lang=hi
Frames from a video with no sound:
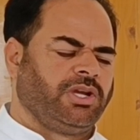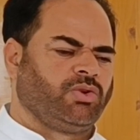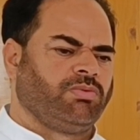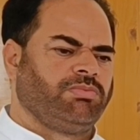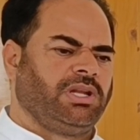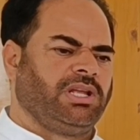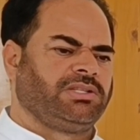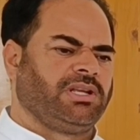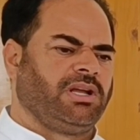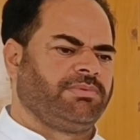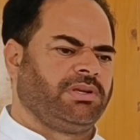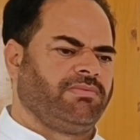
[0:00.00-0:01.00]
शेख अब्दुल्ला
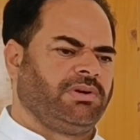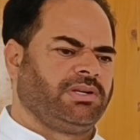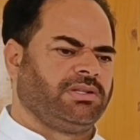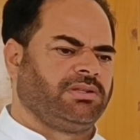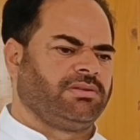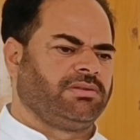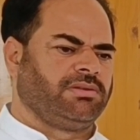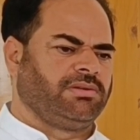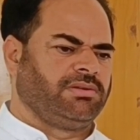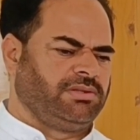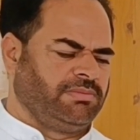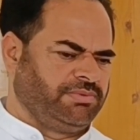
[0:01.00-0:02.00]
साहब के वक्त
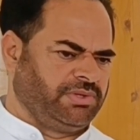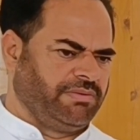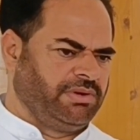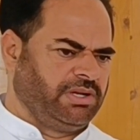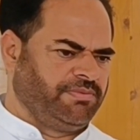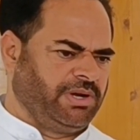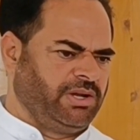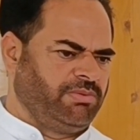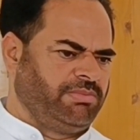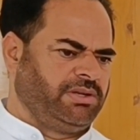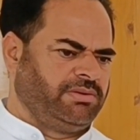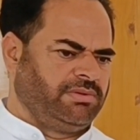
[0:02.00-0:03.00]
जब
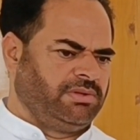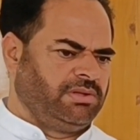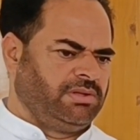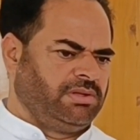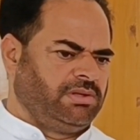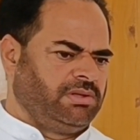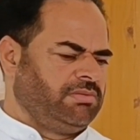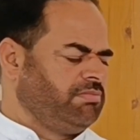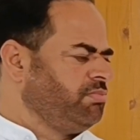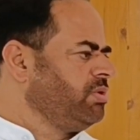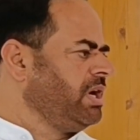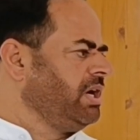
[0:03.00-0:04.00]
75 में
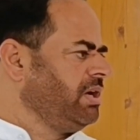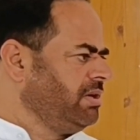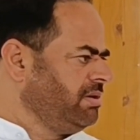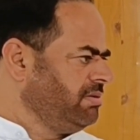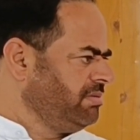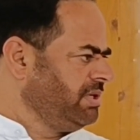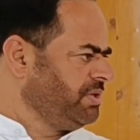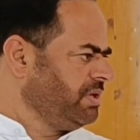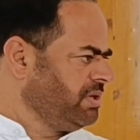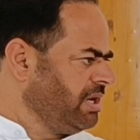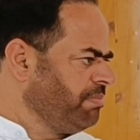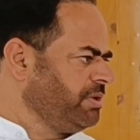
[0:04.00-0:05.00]
पूरा
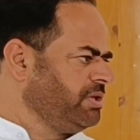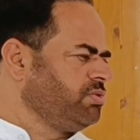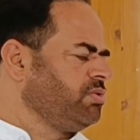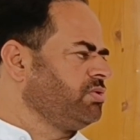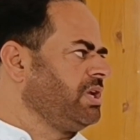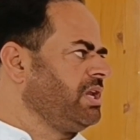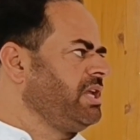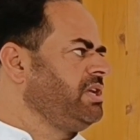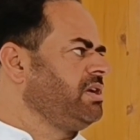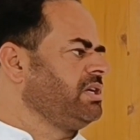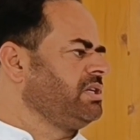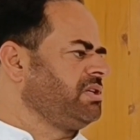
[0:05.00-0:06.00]
नेशनल कॉन्फ्रेंस को सारा
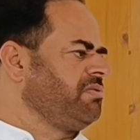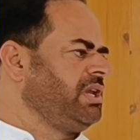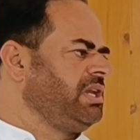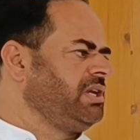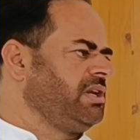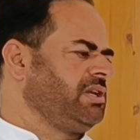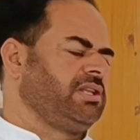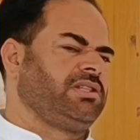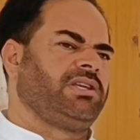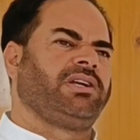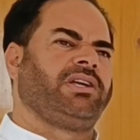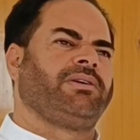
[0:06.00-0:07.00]
ही कांग्रेस हवाले
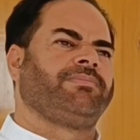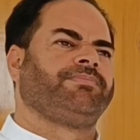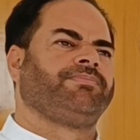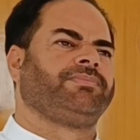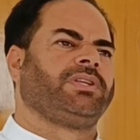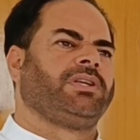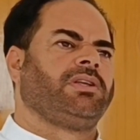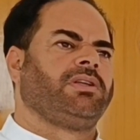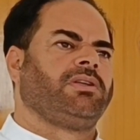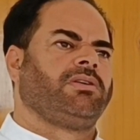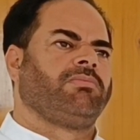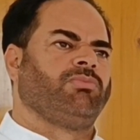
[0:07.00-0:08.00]
करके दिया गया
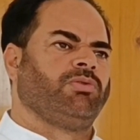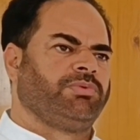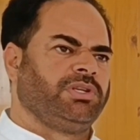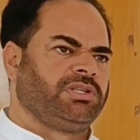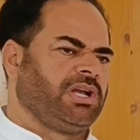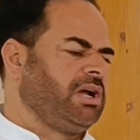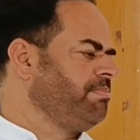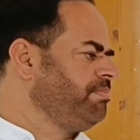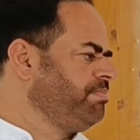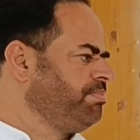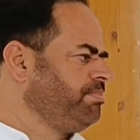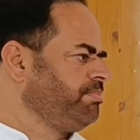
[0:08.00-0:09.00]
मुफ्ती
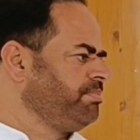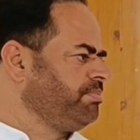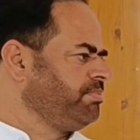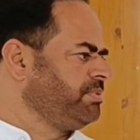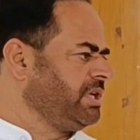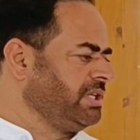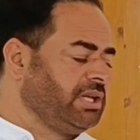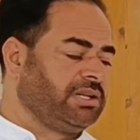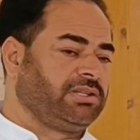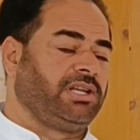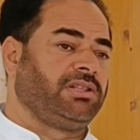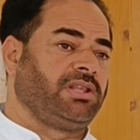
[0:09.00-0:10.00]
साहब
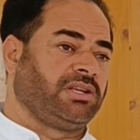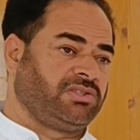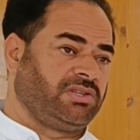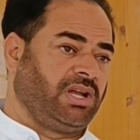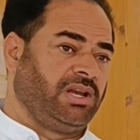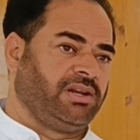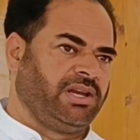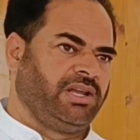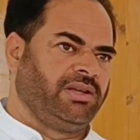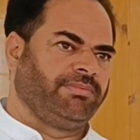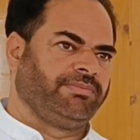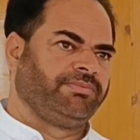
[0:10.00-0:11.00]
सदर थे 10 साल
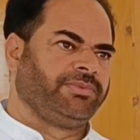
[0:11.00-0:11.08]
रहे